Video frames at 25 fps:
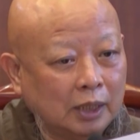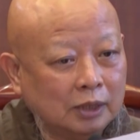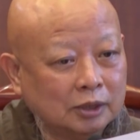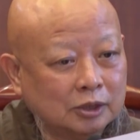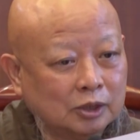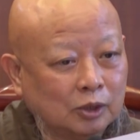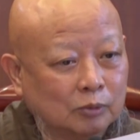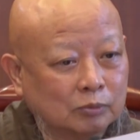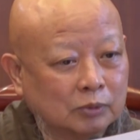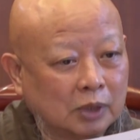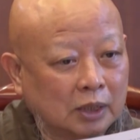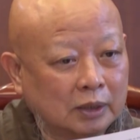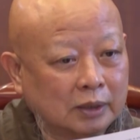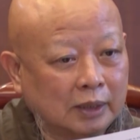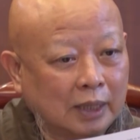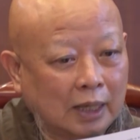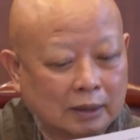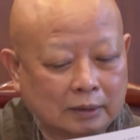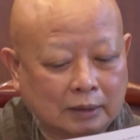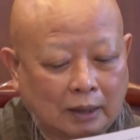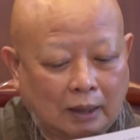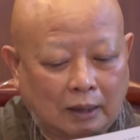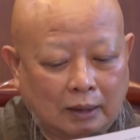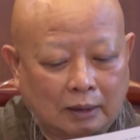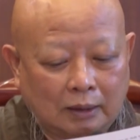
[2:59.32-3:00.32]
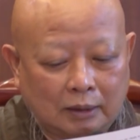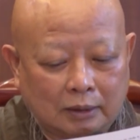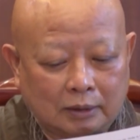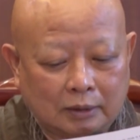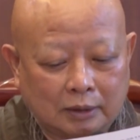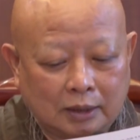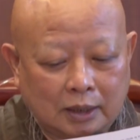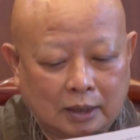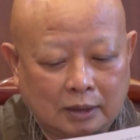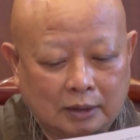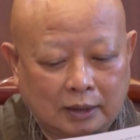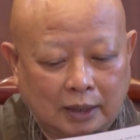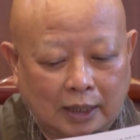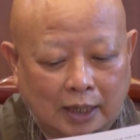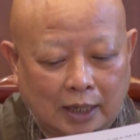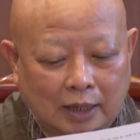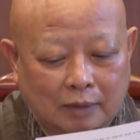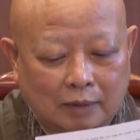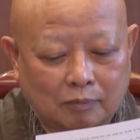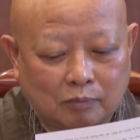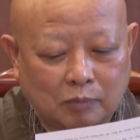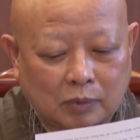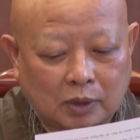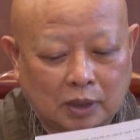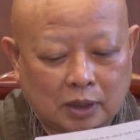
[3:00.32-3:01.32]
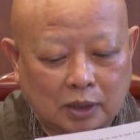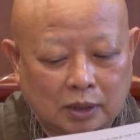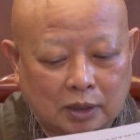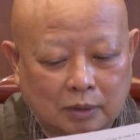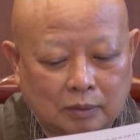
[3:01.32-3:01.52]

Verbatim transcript: Hòa thượng Thích Lệ Trang, Ủy viên Thường trực Hội đồng Trị